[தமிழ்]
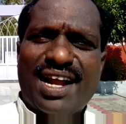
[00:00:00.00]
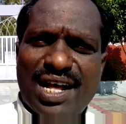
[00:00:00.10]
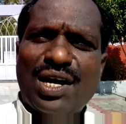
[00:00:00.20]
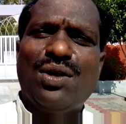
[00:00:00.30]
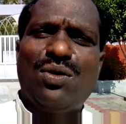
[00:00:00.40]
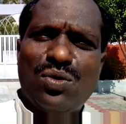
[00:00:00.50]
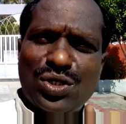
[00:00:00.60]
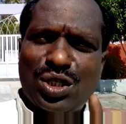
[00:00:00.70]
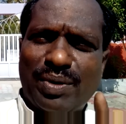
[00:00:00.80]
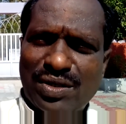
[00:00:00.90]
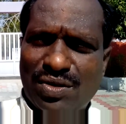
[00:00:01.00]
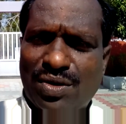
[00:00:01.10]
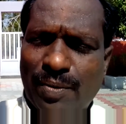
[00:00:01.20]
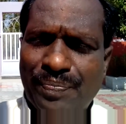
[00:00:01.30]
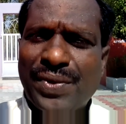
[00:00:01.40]
கரு குருசுத்து பற்றி
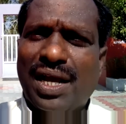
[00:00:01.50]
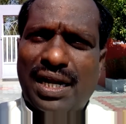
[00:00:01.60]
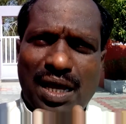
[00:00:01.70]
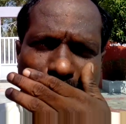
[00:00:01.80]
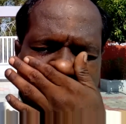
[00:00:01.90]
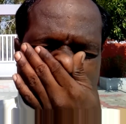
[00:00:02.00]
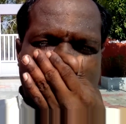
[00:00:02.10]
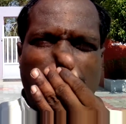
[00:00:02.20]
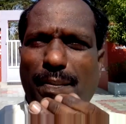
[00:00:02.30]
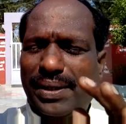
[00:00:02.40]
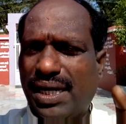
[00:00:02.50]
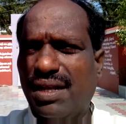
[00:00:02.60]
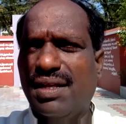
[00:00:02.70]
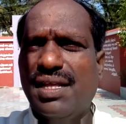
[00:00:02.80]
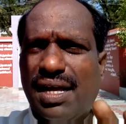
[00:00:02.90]
சொல்கிறோம் நீங்கள் பாட்டு எப்போ
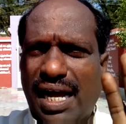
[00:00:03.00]
பார்த்தாலும்